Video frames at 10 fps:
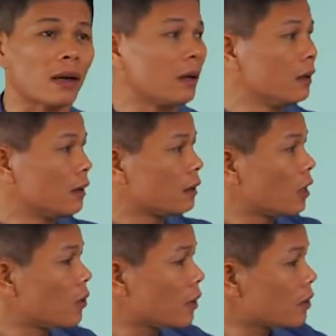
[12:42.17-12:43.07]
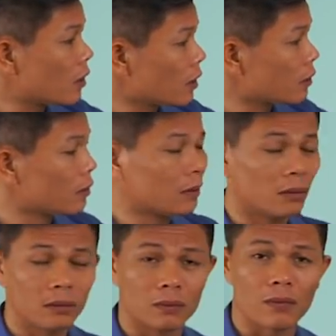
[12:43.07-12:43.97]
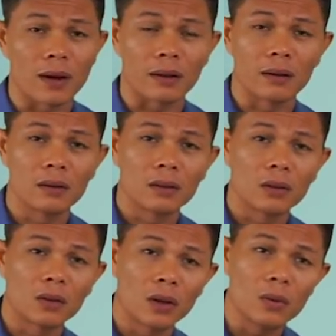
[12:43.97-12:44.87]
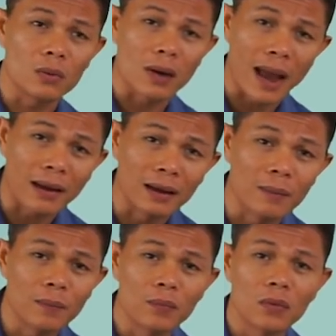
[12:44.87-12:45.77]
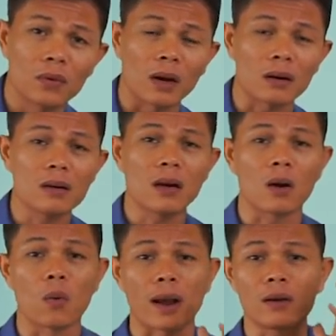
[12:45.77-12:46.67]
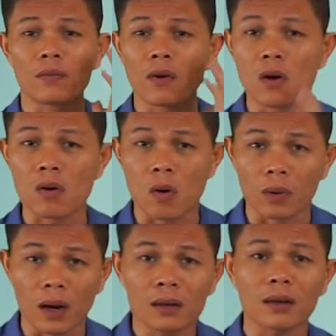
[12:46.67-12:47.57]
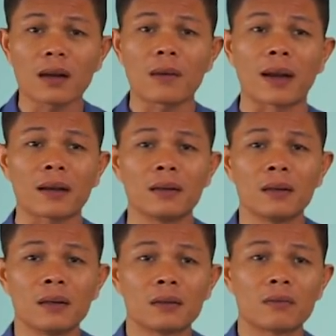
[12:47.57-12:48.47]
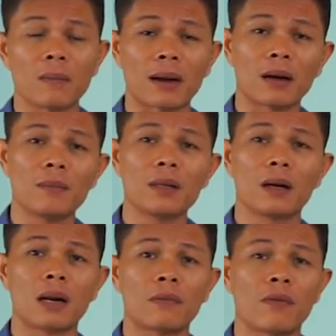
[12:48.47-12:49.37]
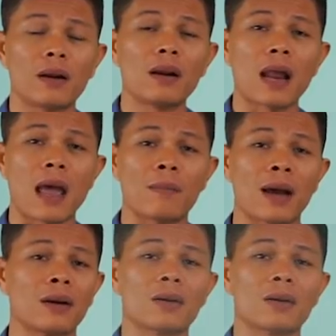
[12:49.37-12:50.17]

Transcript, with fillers: là thiếu kiến thức và thiếu trải nghiệm dẫn đến cái hậu quả nó vô cùng lớn các bạn. Và bạn đó bây giờ là phải đi làm lại